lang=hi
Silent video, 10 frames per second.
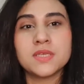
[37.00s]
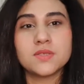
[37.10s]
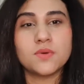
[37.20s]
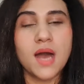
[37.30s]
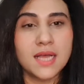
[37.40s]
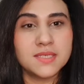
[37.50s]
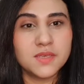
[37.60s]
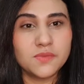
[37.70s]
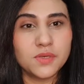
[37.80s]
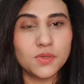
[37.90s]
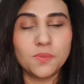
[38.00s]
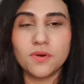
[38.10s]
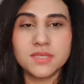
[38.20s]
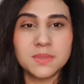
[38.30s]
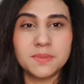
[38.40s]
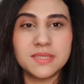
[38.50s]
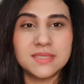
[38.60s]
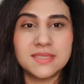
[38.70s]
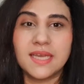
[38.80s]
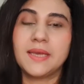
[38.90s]
सो so, आज की वीडियो बहुत
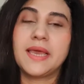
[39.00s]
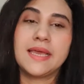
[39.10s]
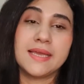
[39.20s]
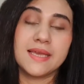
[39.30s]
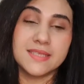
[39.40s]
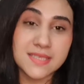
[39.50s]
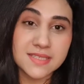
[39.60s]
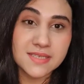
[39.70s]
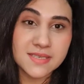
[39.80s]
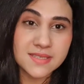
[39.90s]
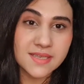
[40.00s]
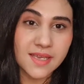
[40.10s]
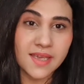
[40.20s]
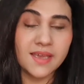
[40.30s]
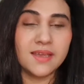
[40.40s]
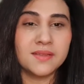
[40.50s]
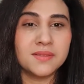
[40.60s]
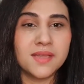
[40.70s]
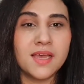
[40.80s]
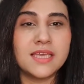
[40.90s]
ज़बरदस्त है एक ऐसी चीज़ है
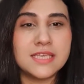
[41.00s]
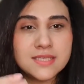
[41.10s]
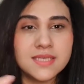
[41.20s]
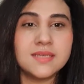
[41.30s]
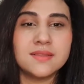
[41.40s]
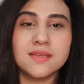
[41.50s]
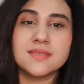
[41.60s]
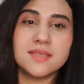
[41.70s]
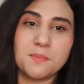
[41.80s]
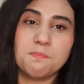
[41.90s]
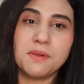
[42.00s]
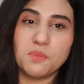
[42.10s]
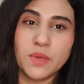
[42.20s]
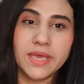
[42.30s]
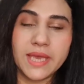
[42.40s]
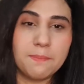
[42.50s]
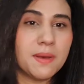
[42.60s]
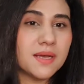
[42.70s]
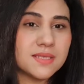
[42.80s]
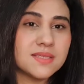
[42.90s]
इतना इजी इतना सिंपल वे है
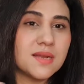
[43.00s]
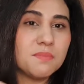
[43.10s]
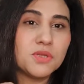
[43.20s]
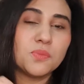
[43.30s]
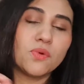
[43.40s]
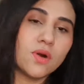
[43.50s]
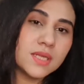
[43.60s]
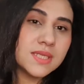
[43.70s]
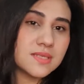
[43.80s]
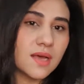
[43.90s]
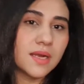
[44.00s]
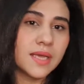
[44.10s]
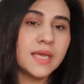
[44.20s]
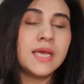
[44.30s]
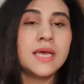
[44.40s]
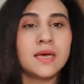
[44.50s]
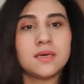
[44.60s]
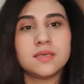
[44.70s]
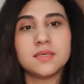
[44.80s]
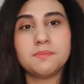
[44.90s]
पाकिस्तान में तो बहुत आसान है
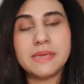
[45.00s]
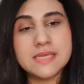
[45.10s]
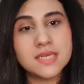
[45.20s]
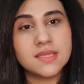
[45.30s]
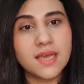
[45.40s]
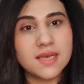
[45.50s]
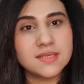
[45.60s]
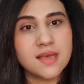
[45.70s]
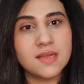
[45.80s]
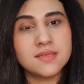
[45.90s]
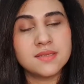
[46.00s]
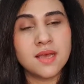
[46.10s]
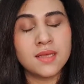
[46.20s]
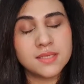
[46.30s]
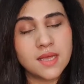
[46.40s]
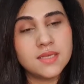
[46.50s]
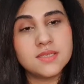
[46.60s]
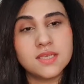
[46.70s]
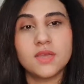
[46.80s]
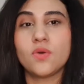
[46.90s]
आ, मिल जाता है आसान आसानी
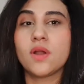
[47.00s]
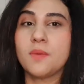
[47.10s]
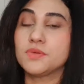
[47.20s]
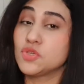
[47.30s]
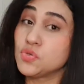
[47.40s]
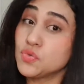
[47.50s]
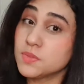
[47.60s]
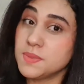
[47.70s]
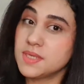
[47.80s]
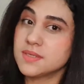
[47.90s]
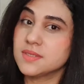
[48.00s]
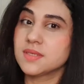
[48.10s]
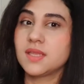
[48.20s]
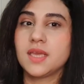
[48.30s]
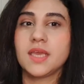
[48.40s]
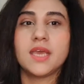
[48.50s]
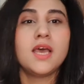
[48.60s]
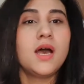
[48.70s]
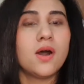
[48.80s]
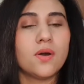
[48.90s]
से और आप उसे यूज़ भी कर सकते हैं
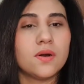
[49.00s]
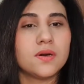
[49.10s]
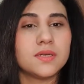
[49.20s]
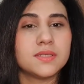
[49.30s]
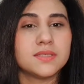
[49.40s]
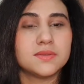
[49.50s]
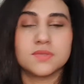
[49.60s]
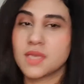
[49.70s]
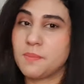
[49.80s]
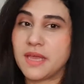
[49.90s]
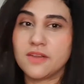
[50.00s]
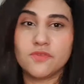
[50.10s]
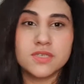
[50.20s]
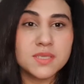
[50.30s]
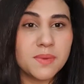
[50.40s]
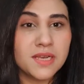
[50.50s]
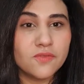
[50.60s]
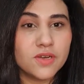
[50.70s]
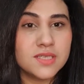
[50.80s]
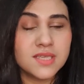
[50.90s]
और उसके बेनिफिट्स ही
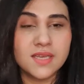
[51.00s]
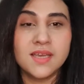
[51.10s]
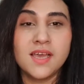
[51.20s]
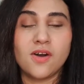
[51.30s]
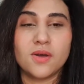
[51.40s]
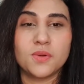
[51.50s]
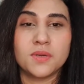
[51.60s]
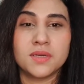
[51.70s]
बेनिफिट्स हैं और